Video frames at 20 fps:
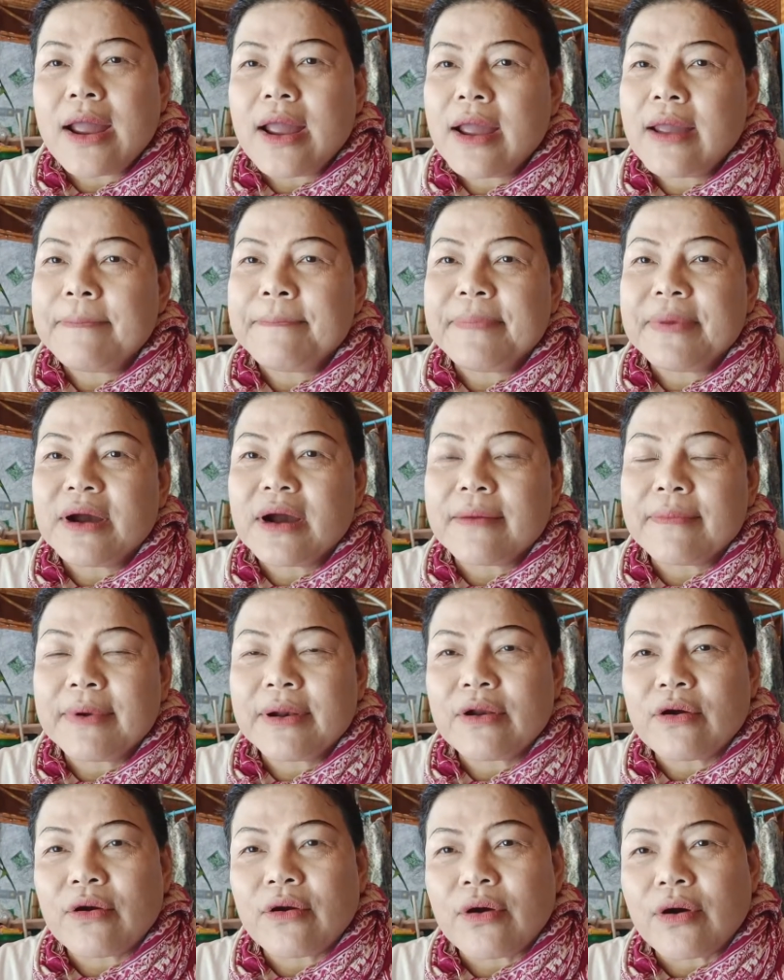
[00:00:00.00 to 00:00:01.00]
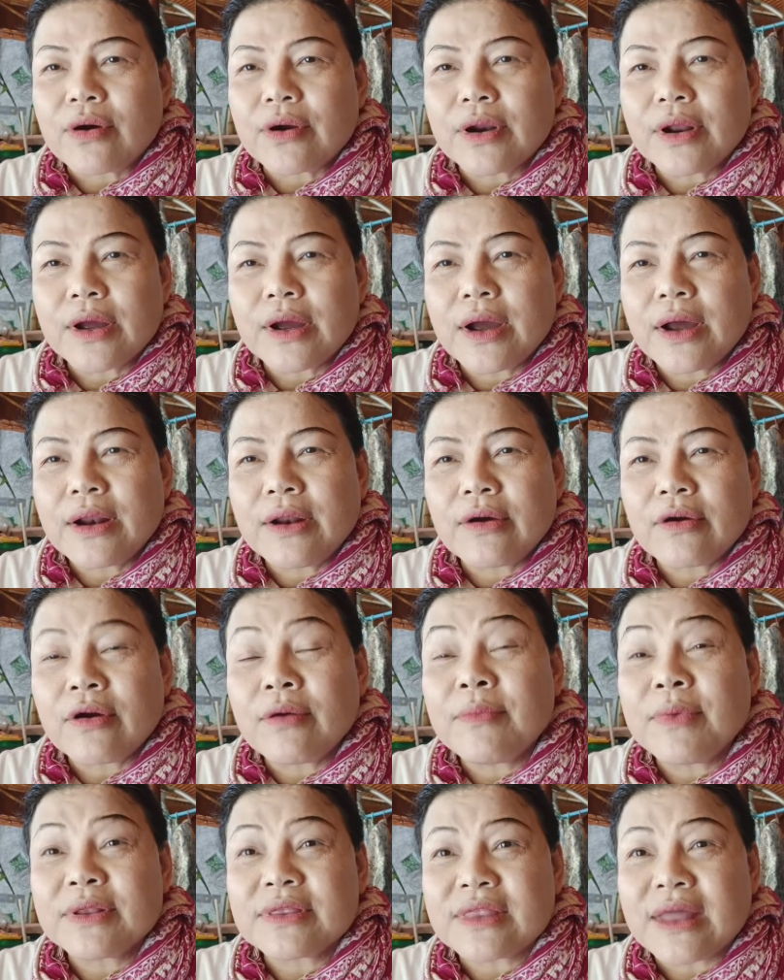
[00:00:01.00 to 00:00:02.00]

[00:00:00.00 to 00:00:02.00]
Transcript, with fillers: ให้เปลือกมันออกนะคะ แล้วก็มา